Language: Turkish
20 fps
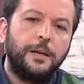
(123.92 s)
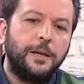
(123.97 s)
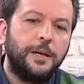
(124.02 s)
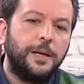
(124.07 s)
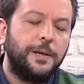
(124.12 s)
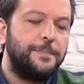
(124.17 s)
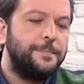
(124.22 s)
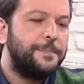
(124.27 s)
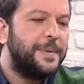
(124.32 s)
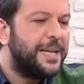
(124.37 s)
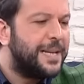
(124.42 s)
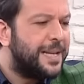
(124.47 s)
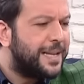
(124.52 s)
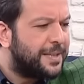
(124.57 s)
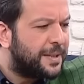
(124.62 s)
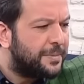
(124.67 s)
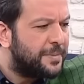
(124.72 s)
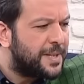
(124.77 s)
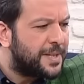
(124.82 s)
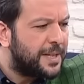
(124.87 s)
e,
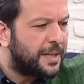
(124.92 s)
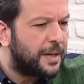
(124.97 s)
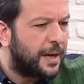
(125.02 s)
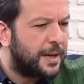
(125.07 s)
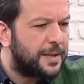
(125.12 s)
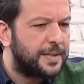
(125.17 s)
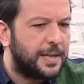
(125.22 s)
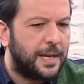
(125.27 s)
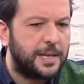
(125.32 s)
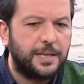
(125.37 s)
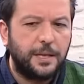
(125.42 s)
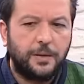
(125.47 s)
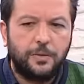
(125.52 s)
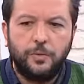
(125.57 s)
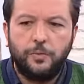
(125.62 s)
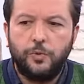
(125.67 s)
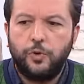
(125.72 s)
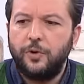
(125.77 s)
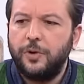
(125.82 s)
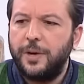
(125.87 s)
milletimizin
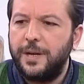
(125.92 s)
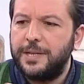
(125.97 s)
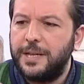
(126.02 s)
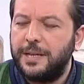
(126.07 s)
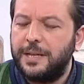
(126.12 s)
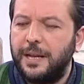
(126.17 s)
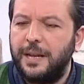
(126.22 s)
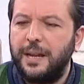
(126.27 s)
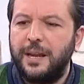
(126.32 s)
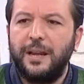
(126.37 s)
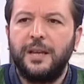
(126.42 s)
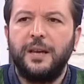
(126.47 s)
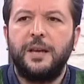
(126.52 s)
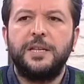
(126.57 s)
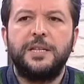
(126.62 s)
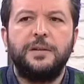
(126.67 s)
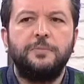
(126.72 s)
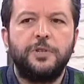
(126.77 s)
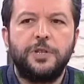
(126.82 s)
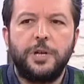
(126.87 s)
hassasiyeti bütün gazetelere
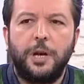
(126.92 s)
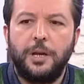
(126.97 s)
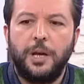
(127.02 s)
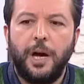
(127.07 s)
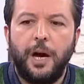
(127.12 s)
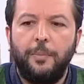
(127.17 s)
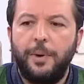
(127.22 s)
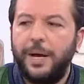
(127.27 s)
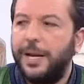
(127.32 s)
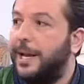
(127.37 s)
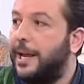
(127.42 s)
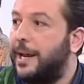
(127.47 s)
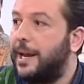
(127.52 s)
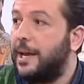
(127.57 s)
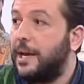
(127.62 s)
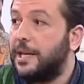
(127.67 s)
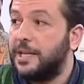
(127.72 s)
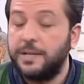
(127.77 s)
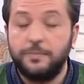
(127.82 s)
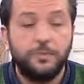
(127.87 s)
yansımış, ana
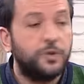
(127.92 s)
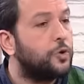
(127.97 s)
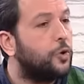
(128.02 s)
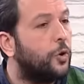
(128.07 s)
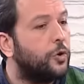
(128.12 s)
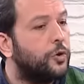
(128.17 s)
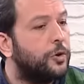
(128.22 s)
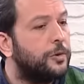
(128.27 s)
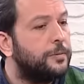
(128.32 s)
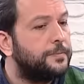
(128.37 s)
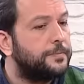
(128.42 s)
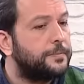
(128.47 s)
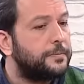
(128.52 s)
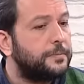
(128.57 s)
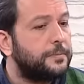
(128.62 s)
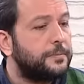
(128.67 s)
haberlere yansımış konu.